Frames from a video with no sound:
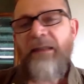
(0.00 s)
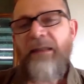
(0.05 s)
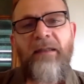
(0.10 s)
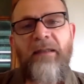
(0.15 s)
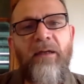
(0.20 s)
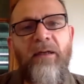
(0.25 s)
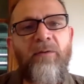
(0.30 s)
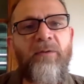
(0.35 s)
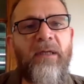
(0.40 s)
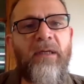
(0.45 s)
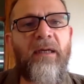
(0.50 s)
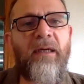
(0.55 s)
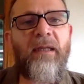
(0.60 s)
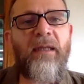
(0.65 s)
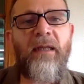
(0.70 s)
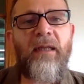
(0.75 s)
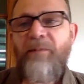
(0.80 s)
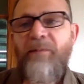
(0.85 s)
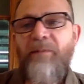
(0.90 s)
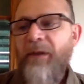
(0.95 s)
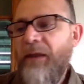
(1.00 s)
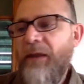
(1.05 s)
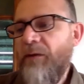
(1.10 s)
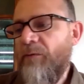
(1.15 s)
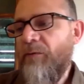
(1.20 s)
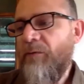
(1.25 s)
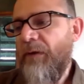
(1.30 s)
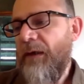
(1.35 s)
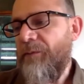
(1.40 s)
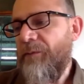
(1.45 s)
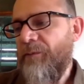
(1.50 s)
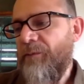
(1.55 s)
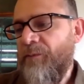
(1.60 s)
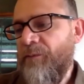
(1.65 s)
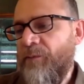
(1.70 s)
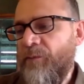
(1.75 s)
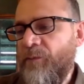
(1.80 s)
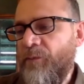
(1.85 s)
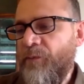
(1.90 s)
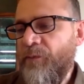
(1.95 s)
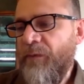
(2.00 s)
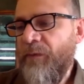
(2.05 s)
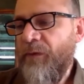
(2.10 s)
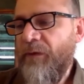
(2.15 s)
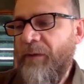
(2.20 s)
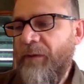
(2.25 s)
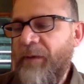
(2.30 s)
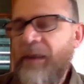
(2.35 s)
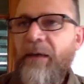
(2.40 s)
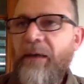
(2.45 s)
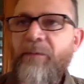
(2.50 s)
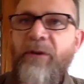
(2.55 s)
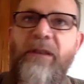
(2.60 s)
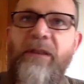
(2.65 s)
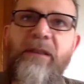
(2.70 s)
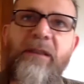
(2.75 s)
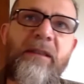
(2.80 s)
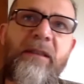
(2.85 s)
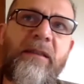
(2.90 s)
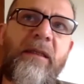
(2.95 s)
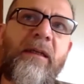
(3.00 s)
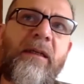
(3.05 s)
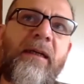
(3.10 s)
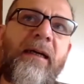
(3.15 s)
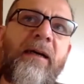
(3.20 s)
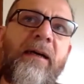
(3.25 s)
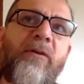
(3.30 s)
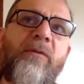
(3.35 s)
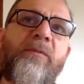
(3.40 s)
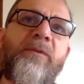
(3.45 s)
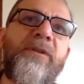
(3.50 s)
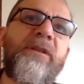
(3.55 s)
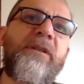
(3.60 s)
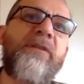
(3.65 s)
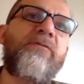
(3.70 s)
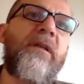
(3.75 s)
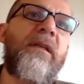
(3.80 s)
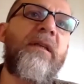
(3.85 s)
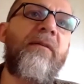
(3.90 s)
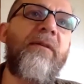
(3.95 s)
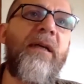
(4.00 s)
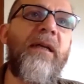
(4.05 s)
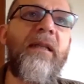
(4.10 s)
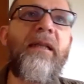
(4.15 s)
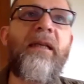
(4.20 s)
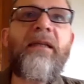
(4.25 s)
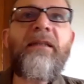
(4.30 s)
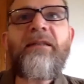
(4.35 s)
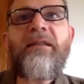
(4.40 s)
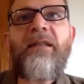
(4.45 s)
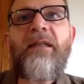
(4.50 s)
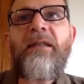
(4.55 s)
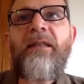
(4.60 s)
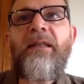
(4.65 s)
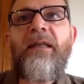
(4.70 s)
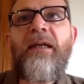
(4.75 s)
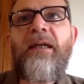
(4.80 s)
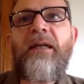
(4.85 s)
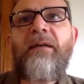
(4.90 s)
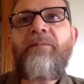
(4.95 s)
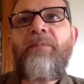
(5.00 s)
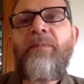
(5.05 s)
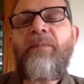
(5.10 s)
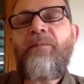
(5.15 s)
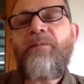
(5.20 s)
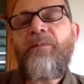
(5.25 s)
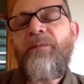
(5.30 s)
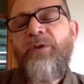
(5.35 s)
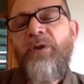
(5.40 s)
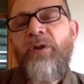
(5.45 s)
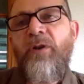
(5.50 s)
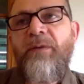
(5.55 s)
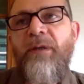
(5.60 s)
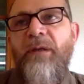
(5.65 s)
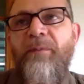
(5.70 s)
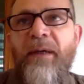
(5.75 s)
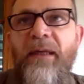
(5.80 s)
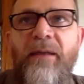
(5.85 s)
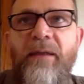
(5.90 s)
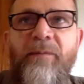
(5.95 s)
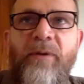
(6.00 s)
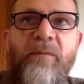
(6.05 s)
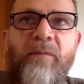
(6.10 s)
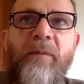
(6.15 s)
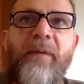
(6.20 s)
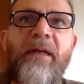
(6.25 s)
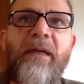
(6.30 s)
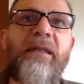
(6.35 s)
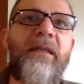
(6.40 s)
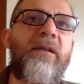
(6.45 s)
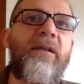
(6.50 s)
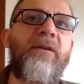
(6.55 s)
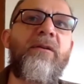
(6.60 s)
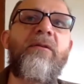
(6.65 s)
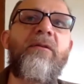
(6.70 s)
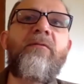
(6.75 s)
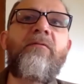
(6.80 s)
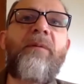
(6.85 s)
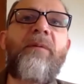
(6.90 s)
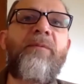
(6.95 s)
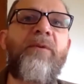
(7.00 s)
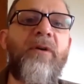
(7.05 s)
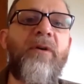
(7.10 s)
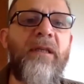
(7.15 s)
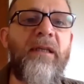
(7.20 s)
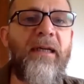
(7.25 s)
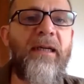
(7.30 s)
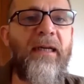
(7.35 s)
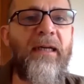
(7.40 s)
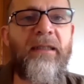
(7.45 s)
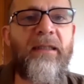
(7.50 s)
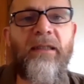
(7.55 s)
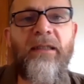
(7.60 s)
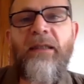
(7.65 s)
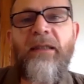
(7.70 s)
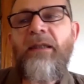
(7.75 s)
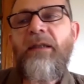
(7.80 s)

Ahí está ubicada la película de una manera muy distinta a como se suele hablar de la ancianidad. Yo no vi el padre, pero me imagino, o Amor de Haneke.